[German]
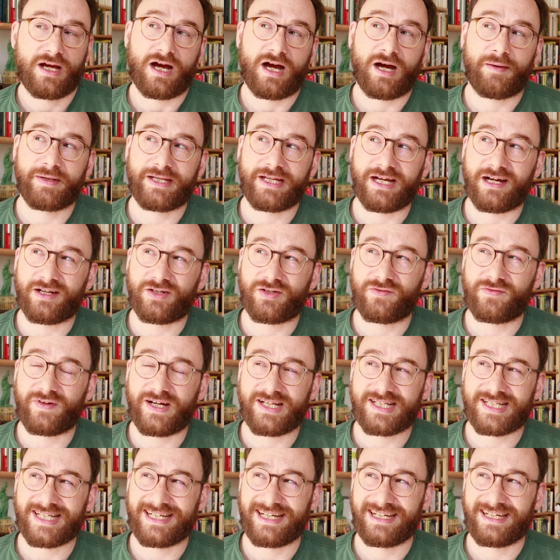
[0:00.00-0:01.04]
Aber die Art und
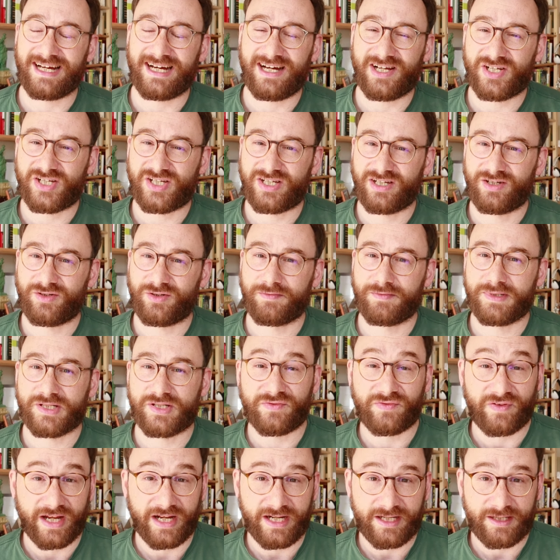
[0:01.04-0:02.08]
Weise der Darstellung
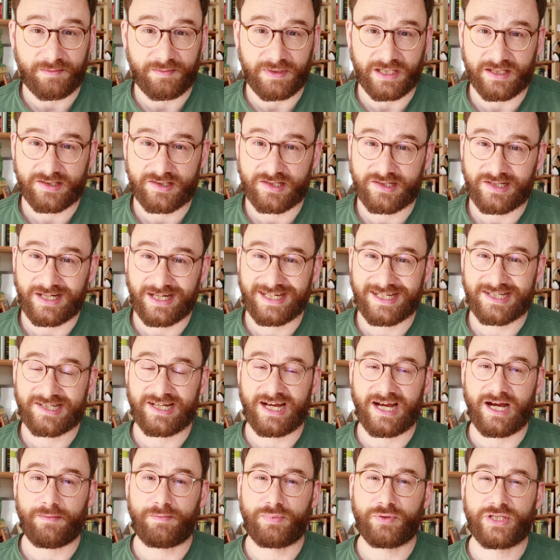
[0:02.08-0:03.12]
missfällt mir. Es ist eine
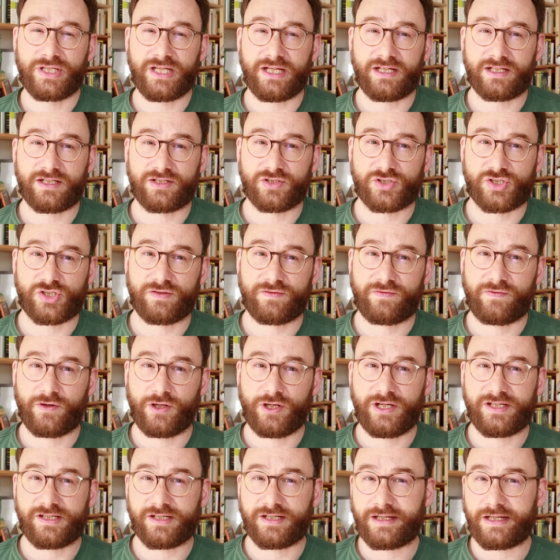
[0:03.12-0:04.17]
sehr apodiktische,
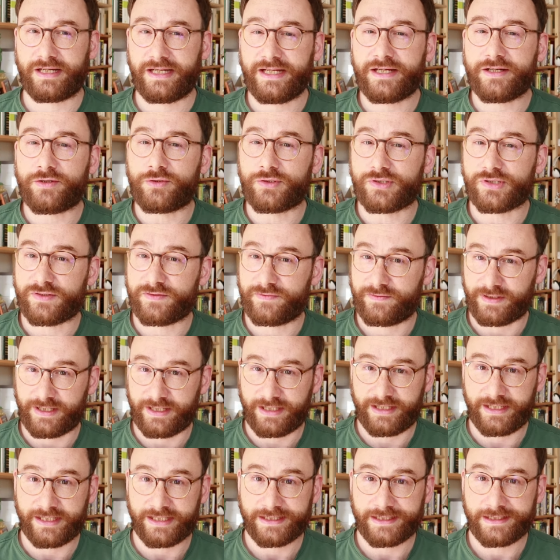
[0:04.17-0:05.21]
völlig
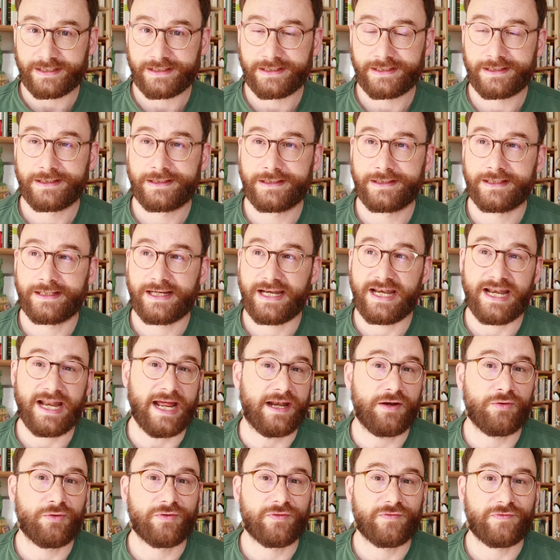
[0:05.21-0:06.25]
erklärungsfreie
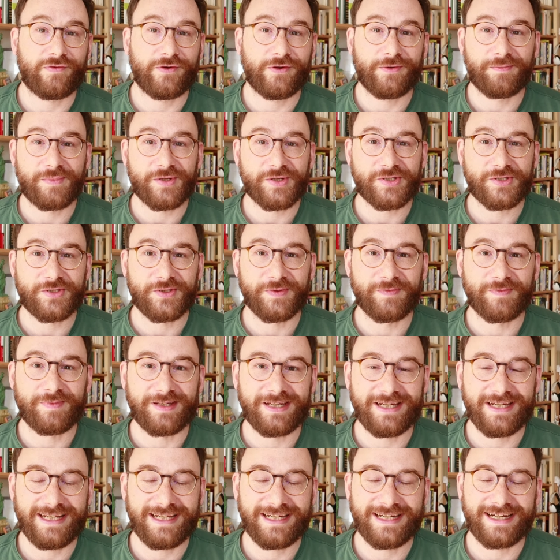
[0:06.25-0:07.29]
Nennung von
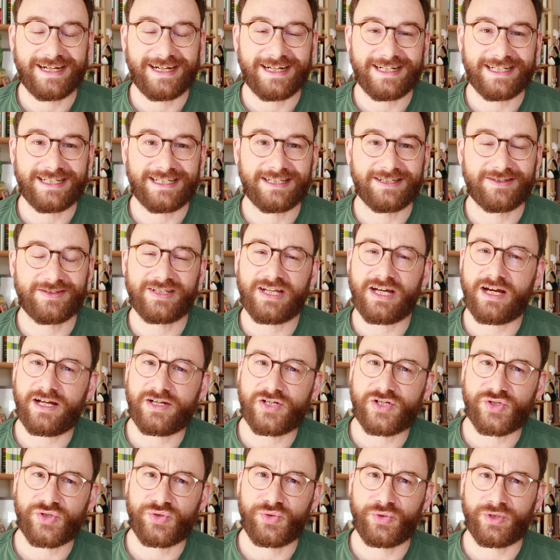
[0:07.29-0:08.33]
bestimmten Inhalten und
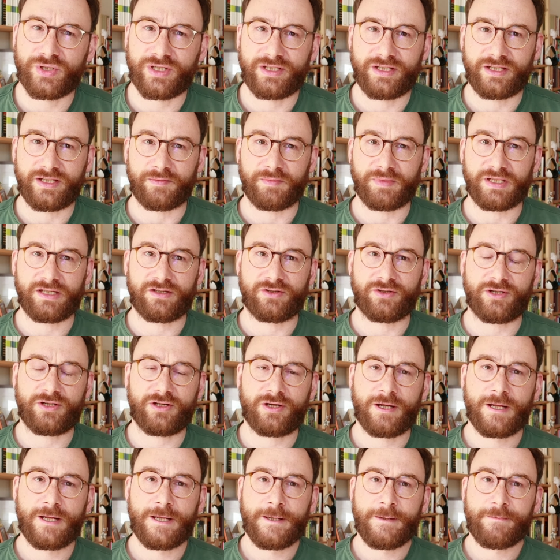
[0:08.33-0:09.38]
daran störe ich mich
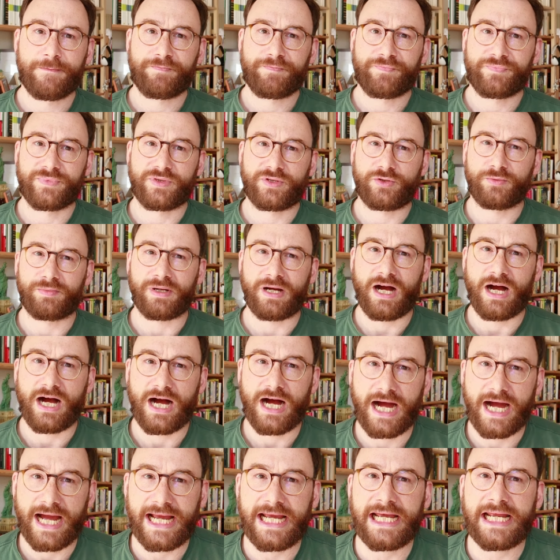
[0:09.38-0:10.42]
doch. Und über
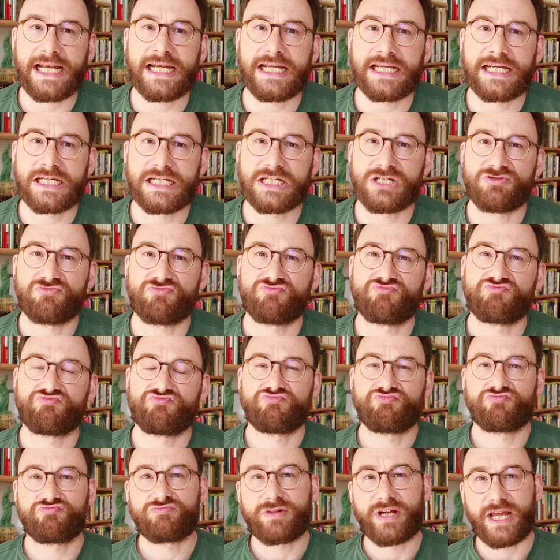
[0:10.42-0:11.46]
einen
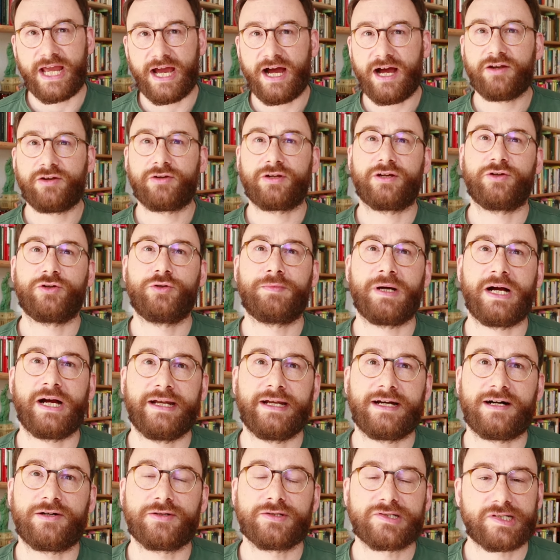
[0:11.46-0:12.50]
Kern oder über
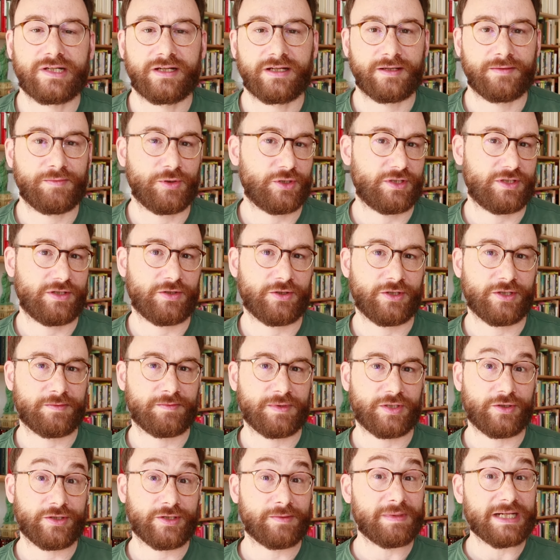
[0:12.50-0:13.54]
eine Aussage möchte ich heute
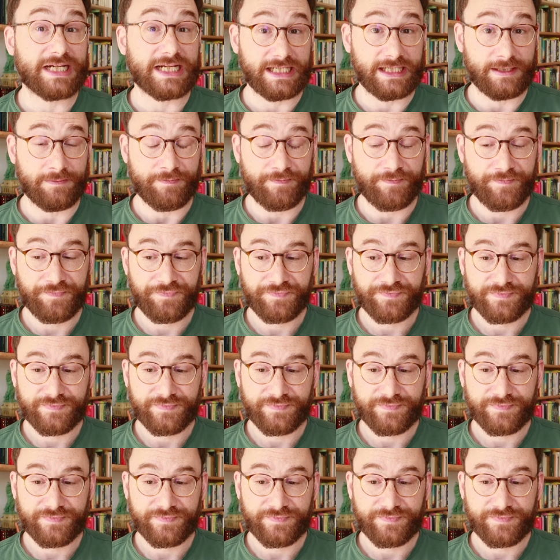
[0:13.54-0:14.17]
mit euch mal reden.